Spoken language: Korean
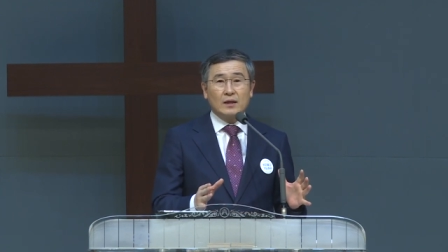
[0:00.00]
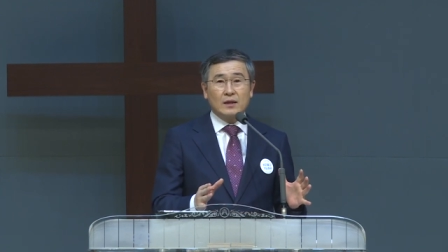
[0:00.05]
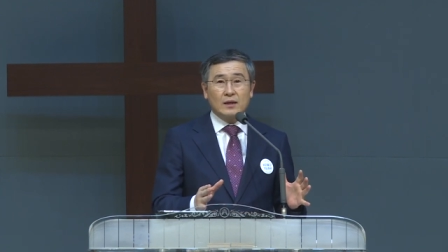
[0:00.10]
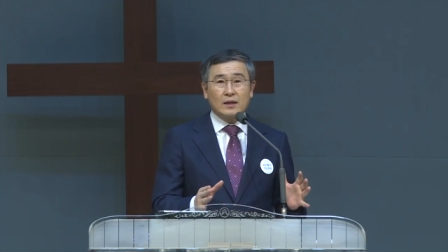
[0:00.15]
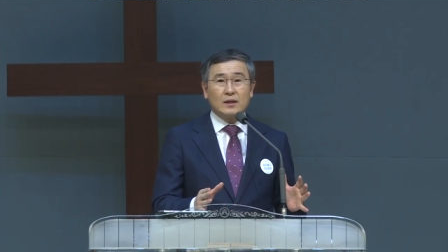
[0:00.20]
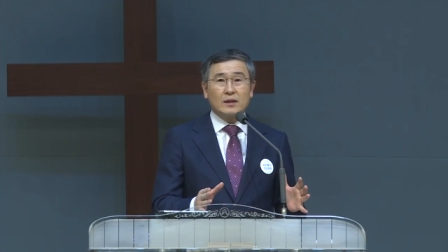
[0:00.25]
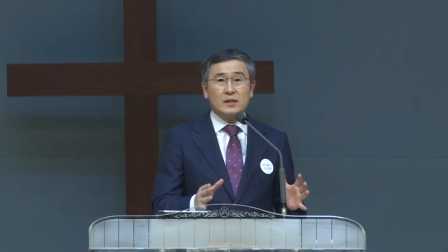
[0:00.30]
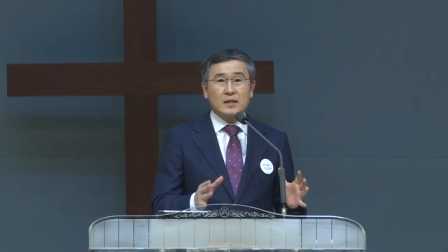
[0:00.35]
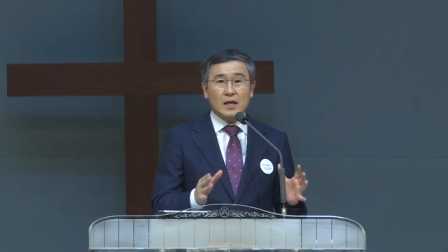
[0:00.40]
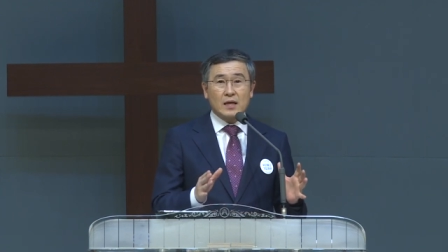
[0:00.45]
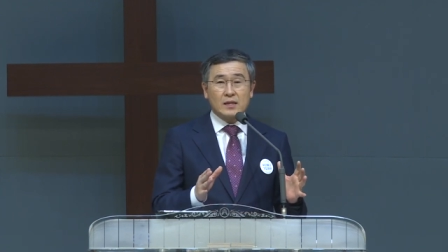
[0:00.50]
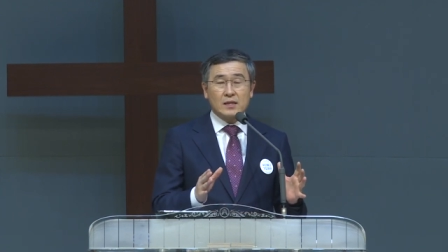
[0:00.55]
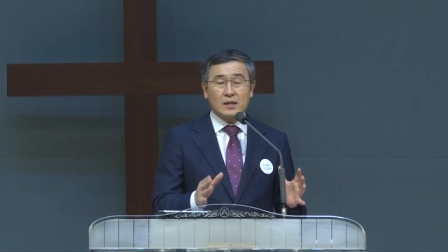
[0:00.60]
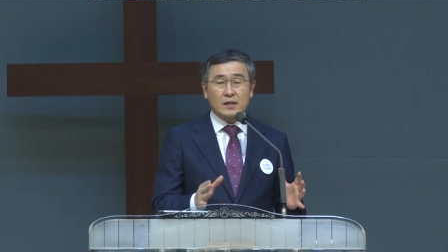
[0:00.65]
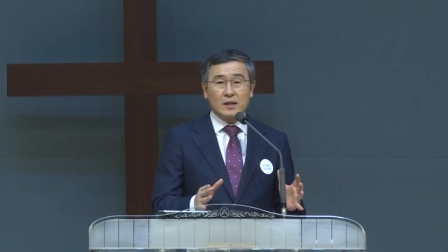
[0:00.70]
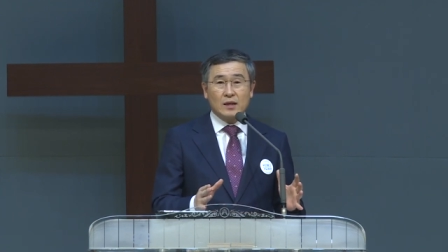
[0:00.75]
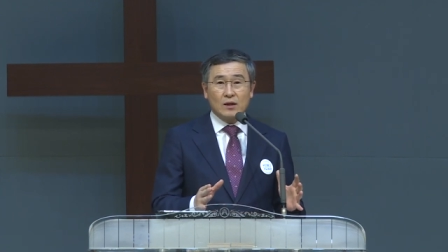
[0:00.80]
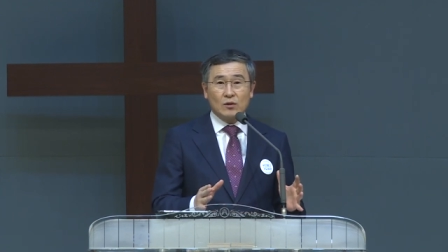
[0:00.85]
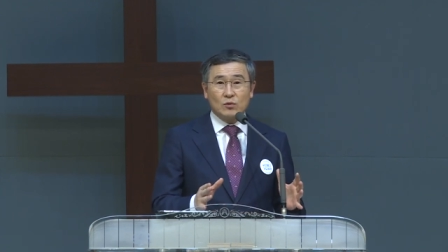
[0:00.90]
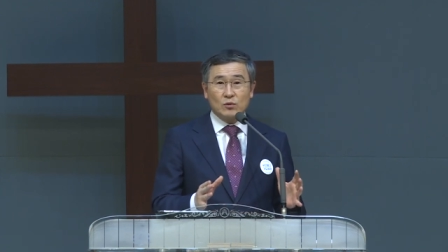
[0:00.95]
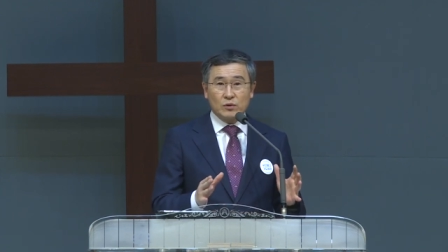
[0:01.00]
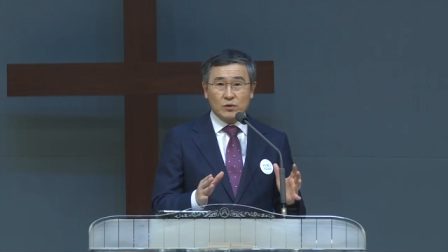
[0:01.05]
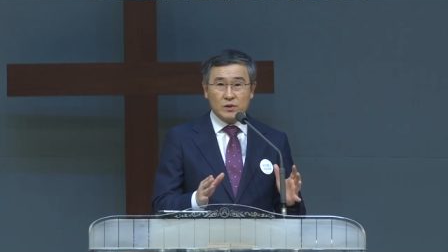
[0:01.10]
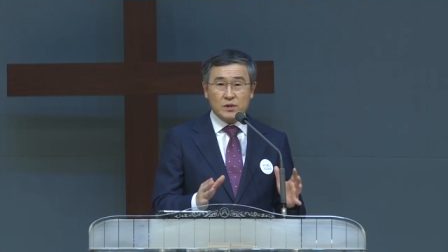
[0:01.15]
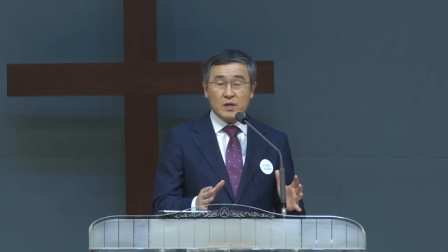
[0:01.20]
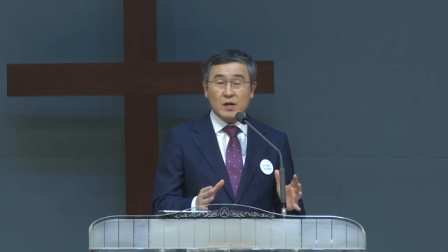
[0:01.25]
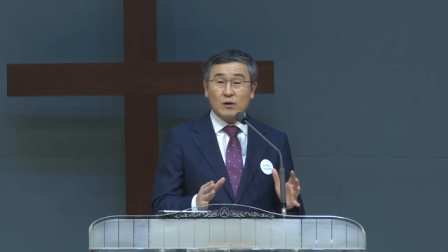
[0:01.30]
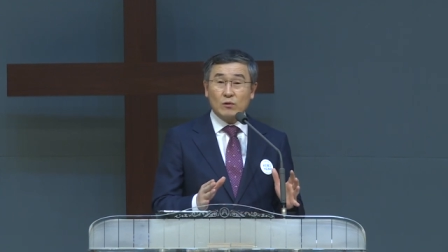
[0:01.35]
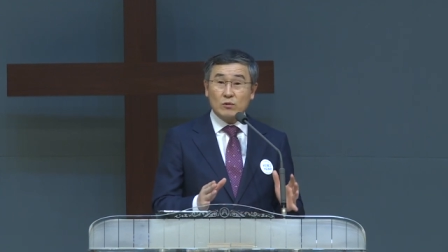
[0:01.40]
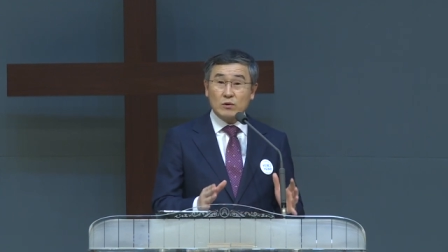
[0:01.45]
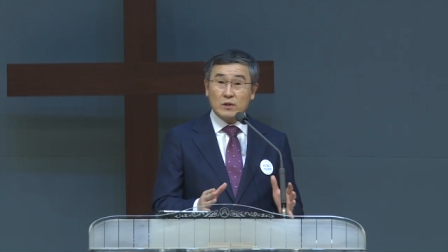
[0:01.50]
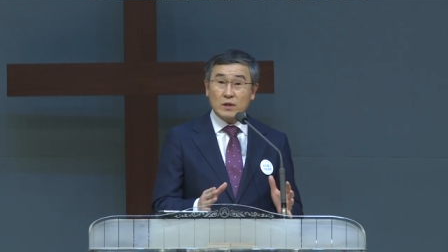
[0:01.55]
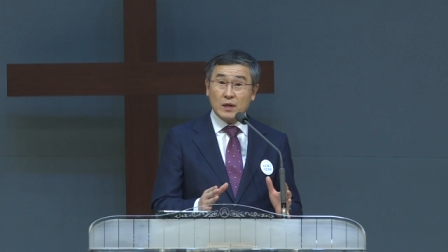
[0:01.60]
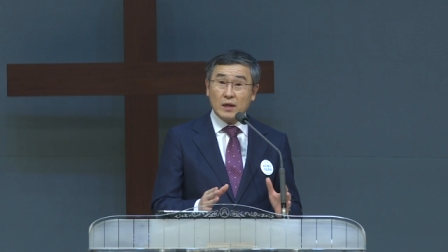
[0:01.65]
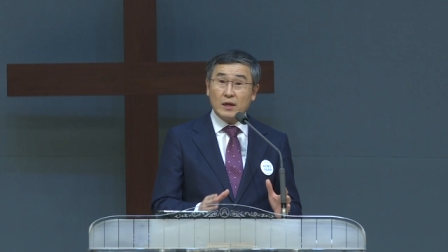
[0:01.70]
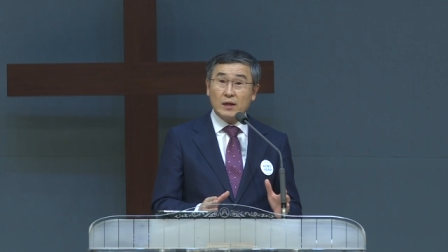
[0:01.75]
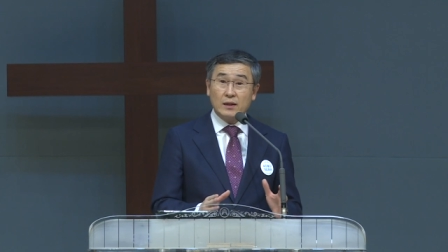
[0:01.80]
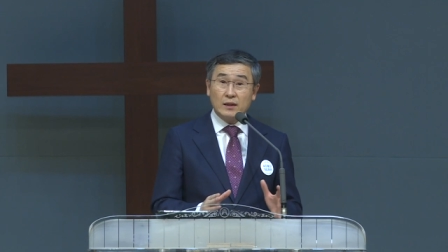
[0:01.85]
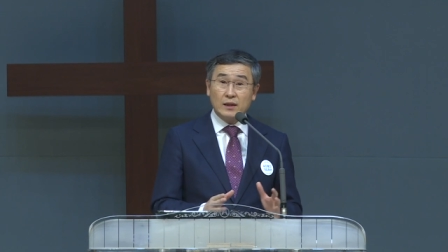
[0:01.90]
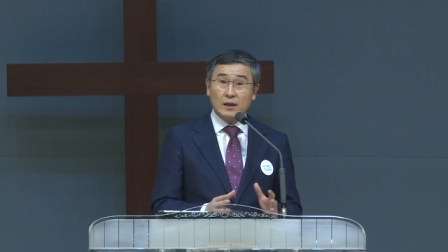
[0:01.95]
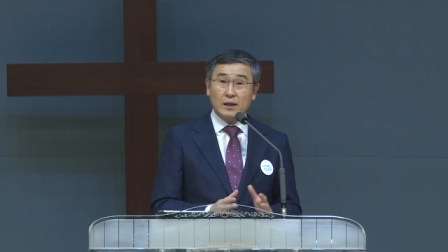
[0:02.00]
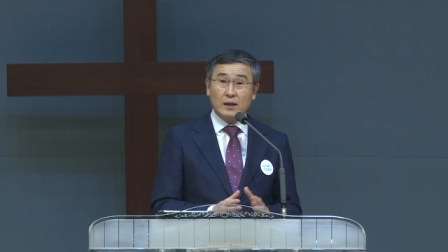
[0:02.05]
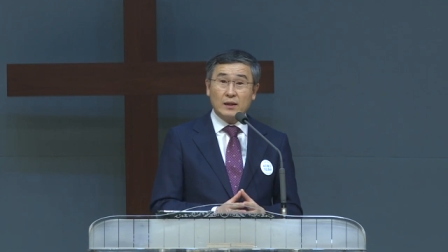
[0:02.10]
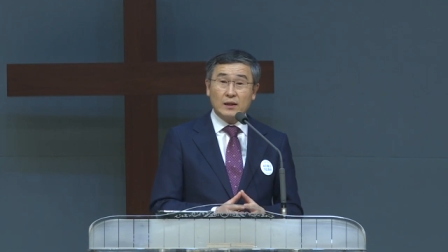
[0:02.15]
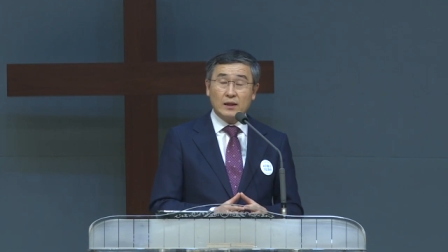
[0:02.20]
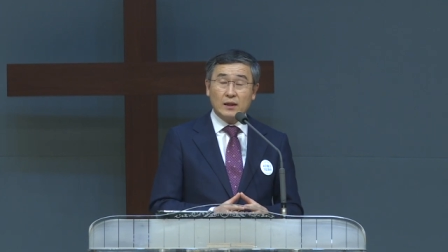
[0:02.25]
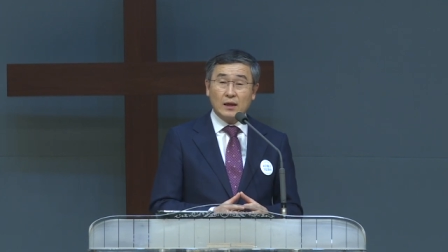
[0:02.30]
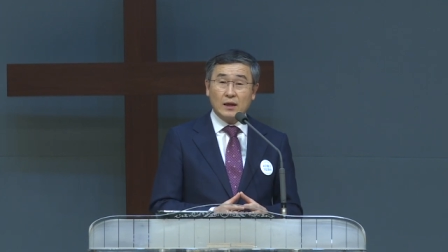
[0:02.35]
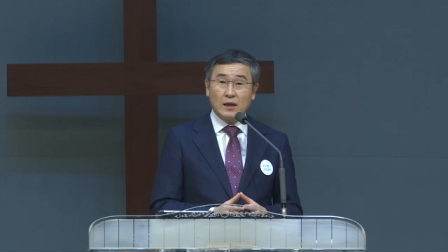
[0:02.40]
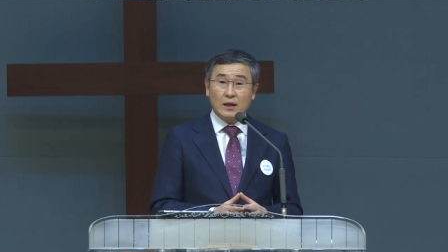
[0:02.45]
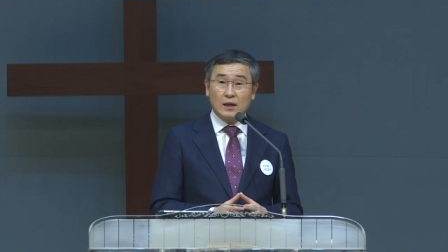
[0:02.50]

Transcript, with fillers: 이 자식이라도 의지하고 살아야 되겠다.